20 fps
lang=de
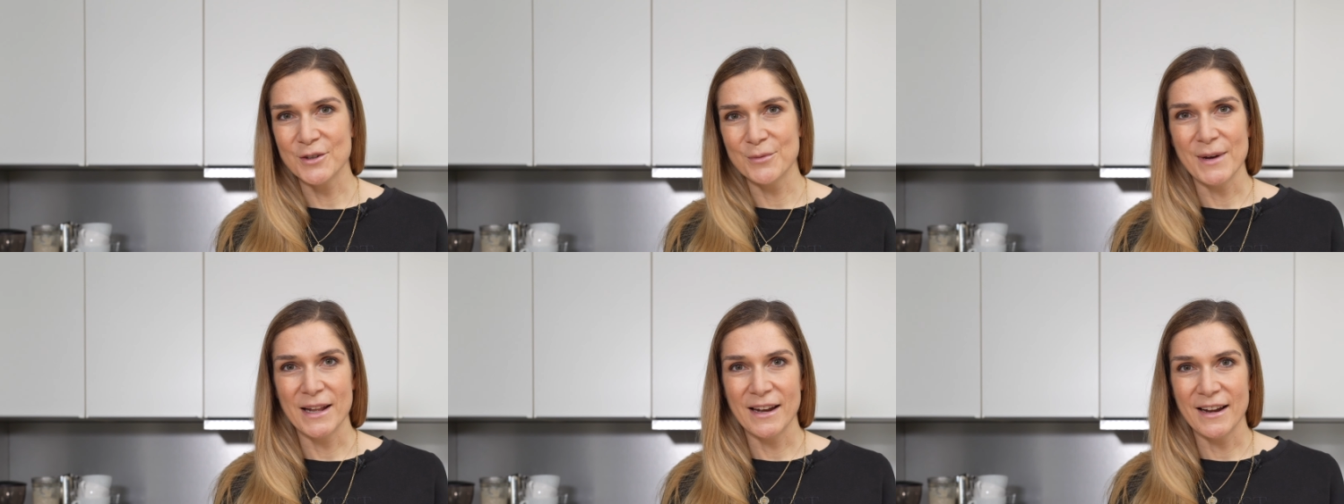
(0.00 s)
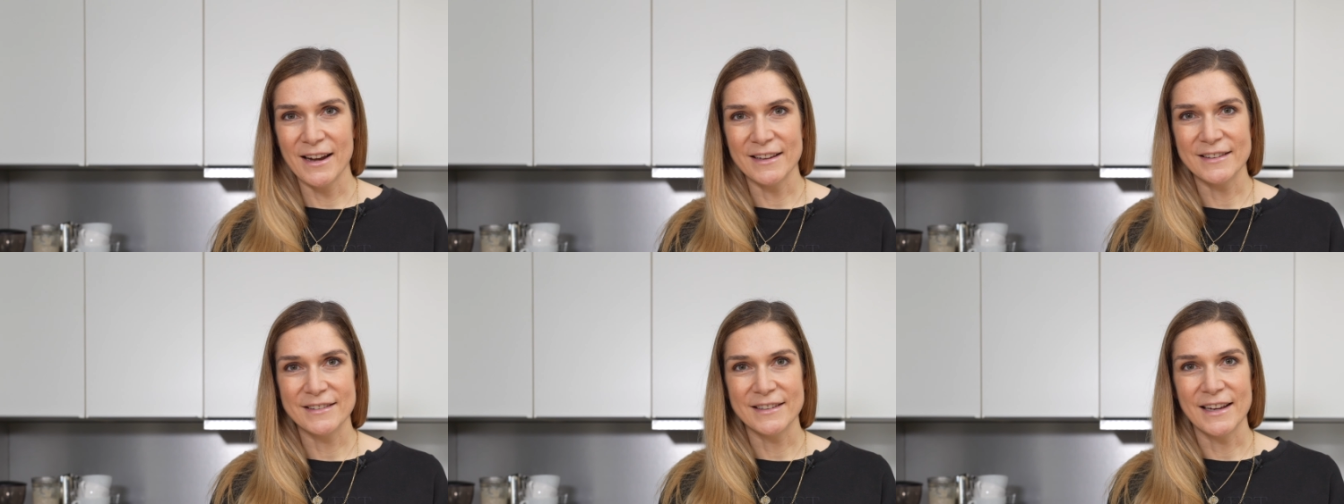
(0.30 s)
und meine
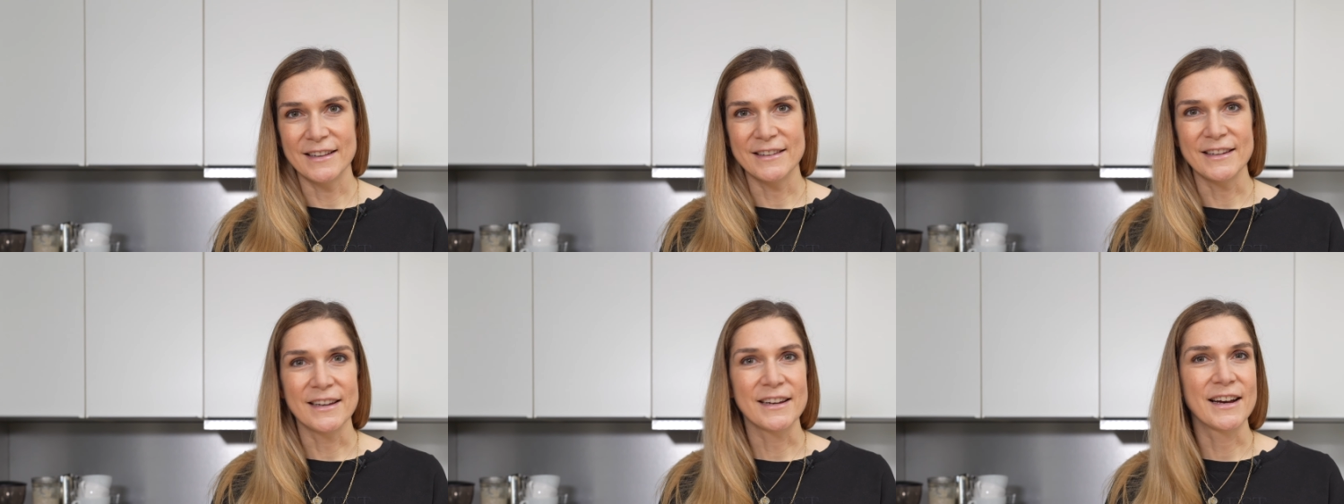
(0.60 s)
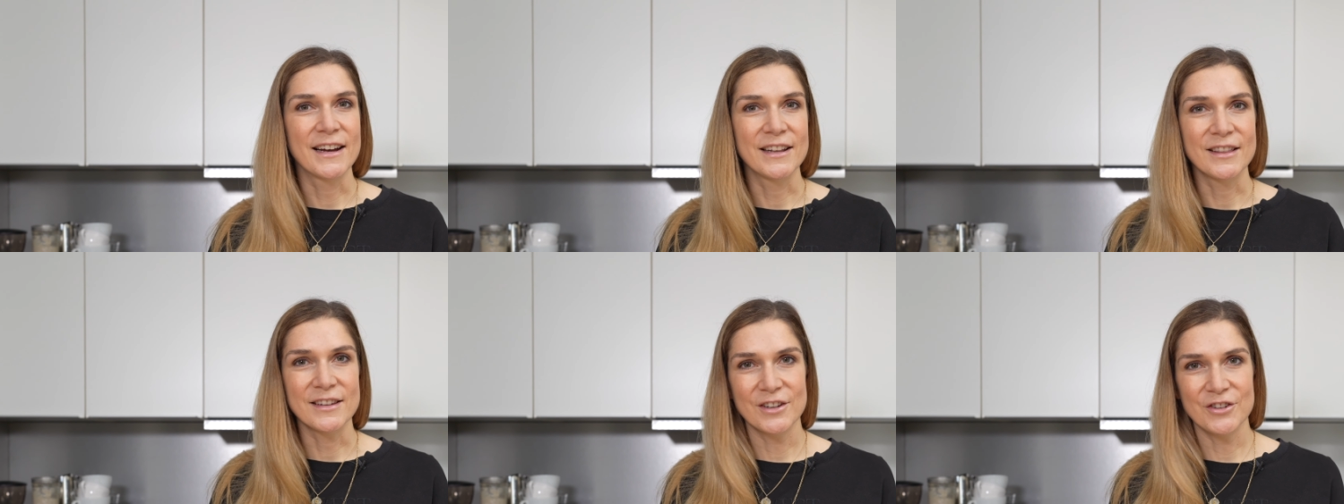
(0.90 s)
Lasagne
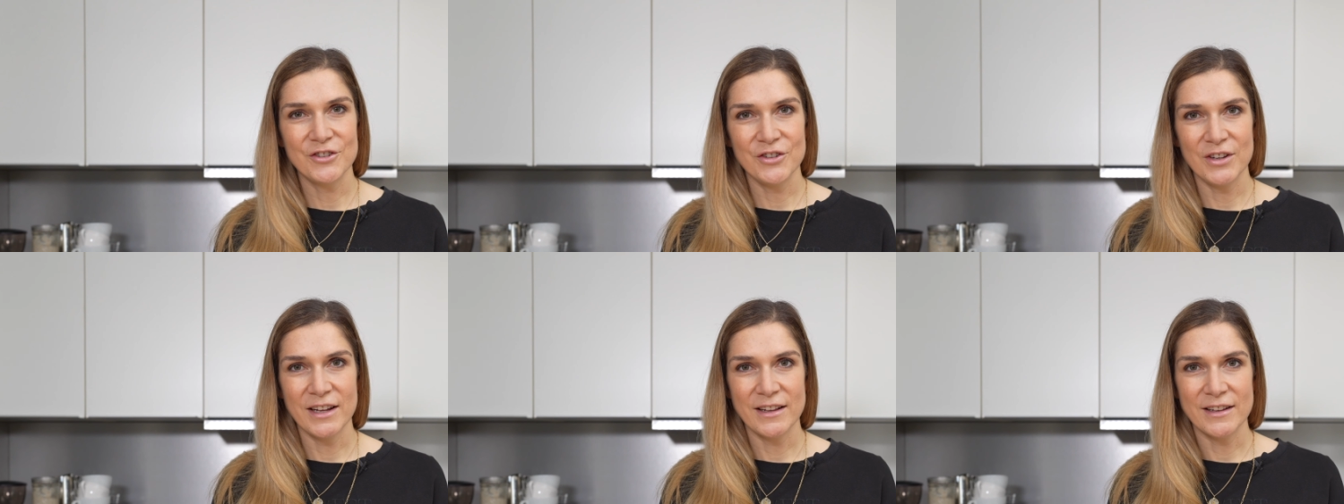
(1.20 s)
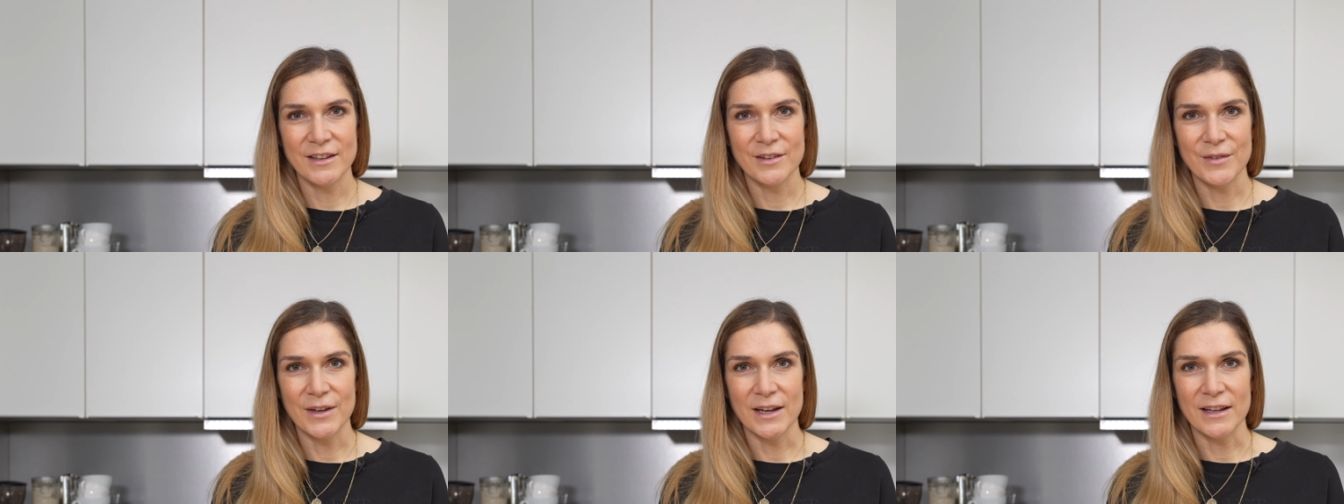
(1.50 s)
kann
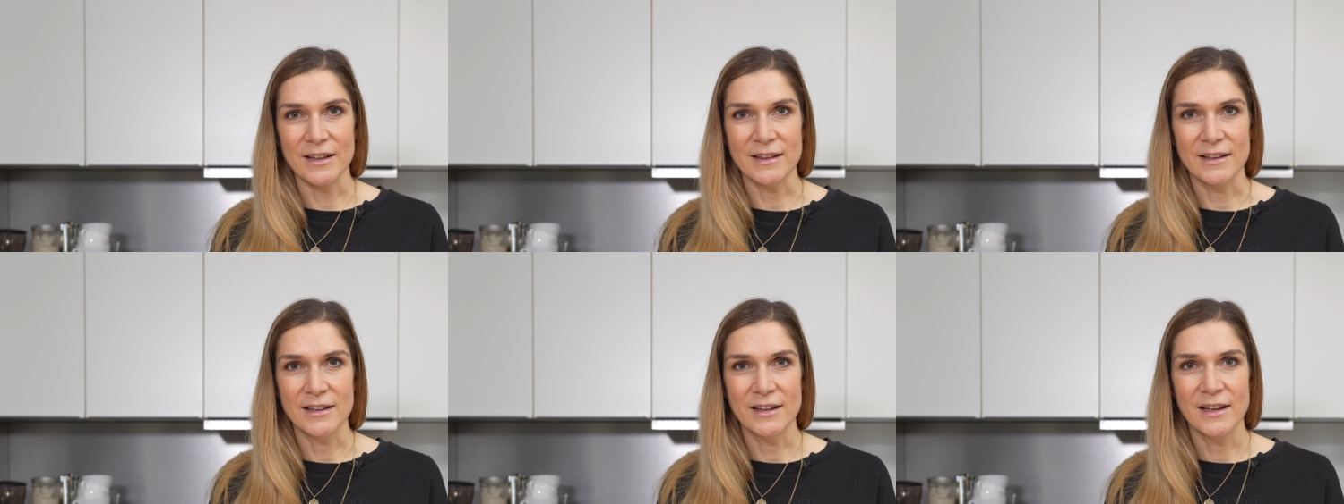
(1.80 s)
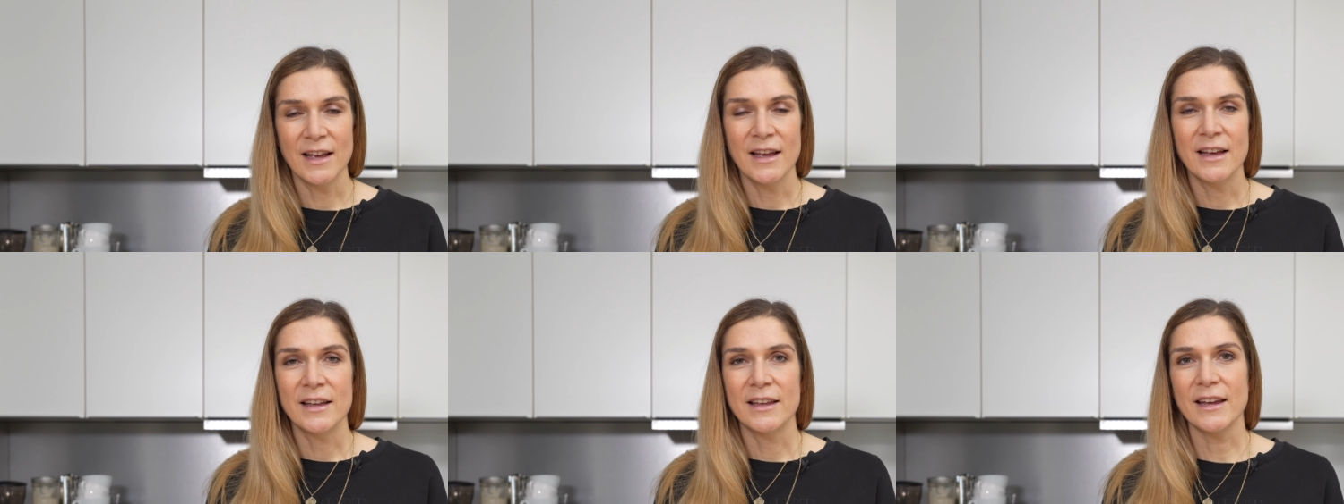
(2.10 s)
geschichtet werden.
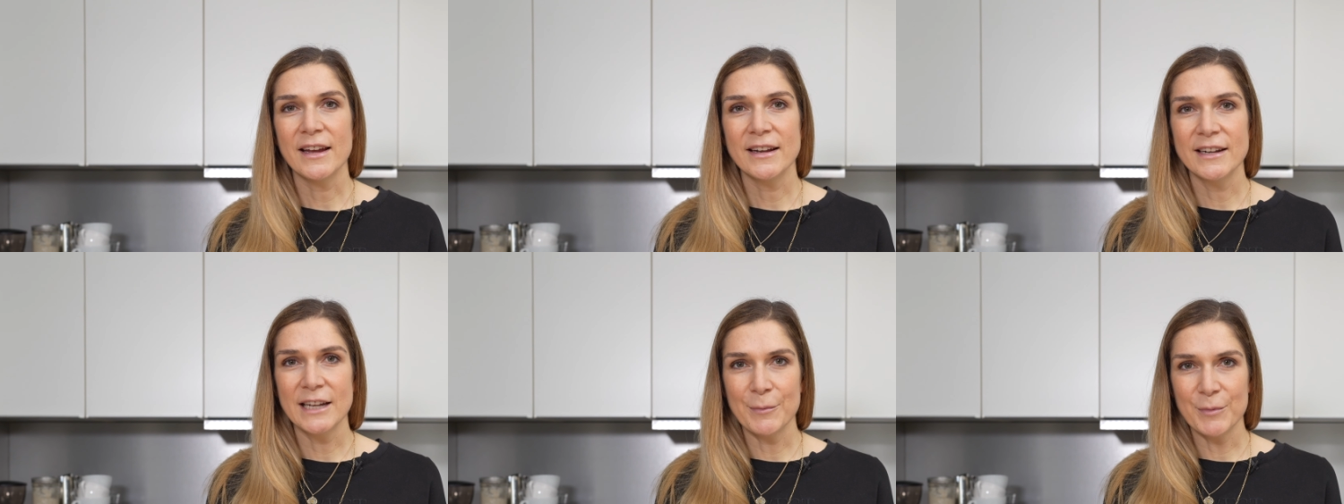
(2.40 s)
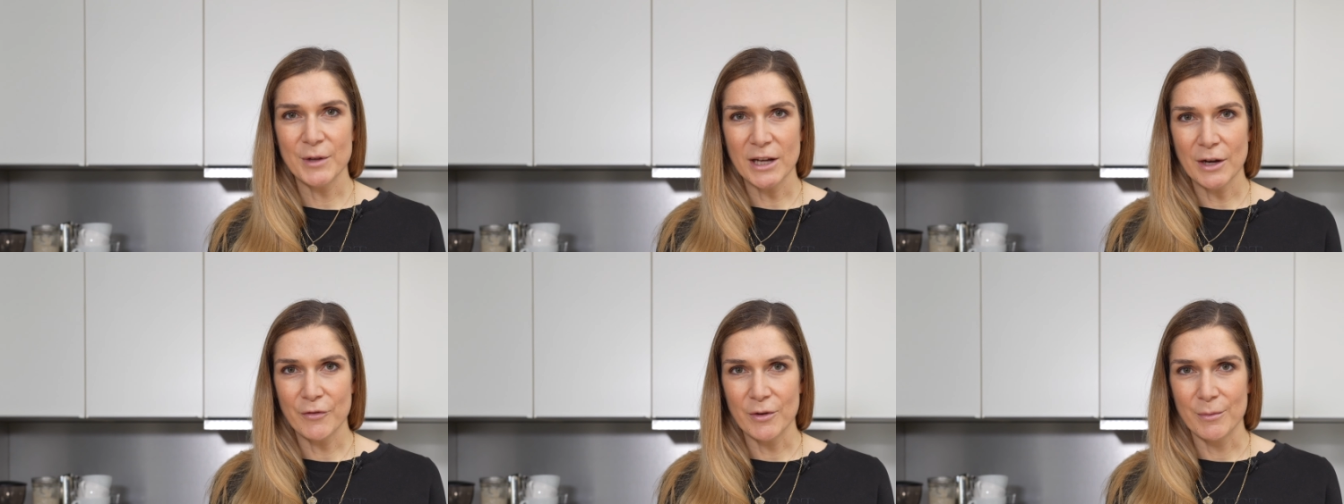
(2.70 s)
Ich nehme
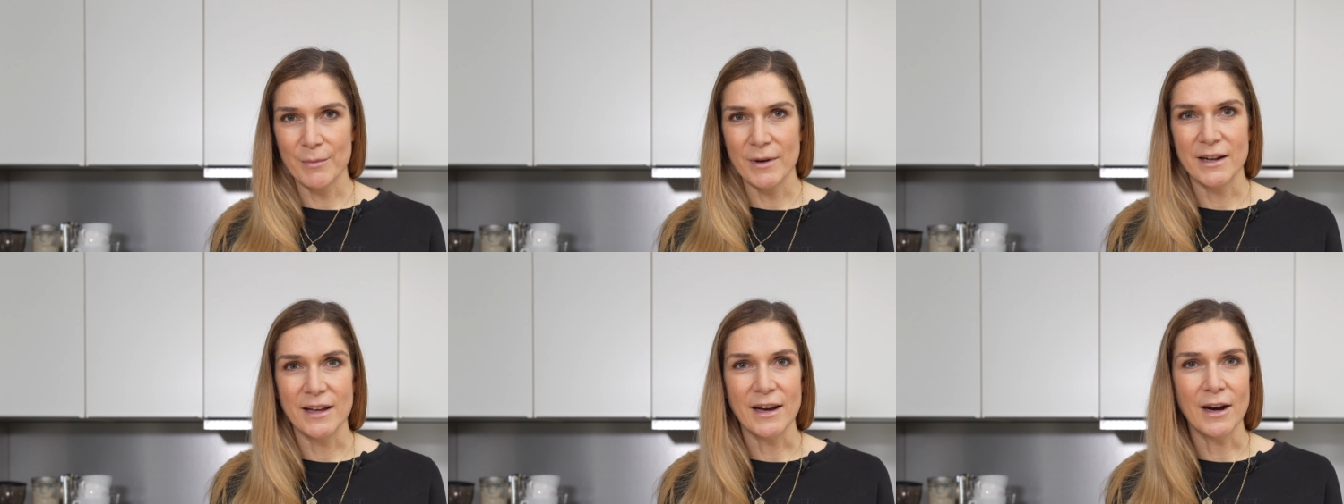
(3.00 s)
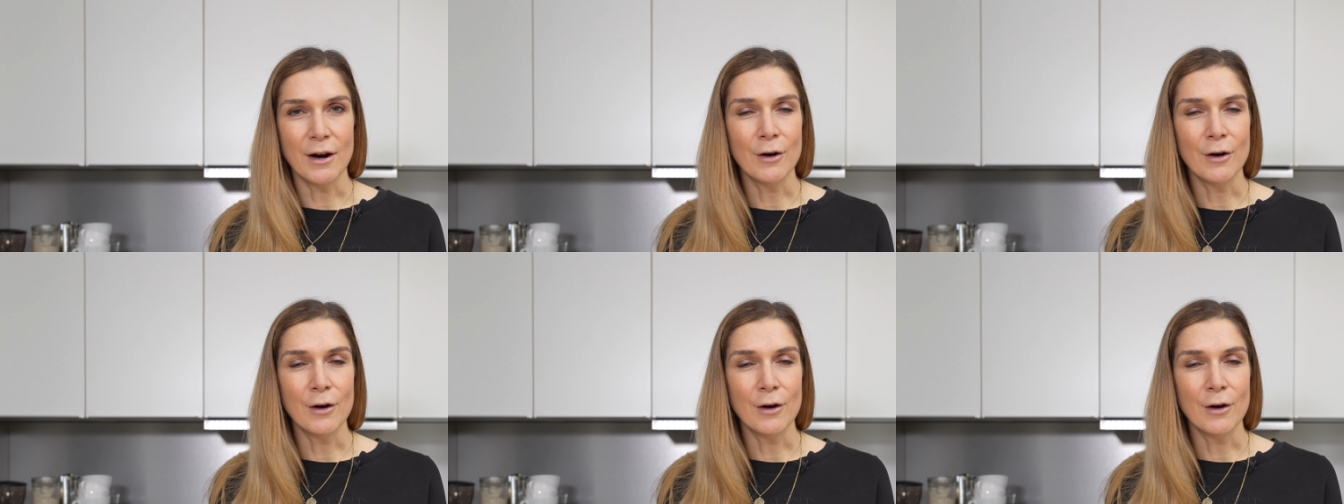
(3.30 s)
dafür meine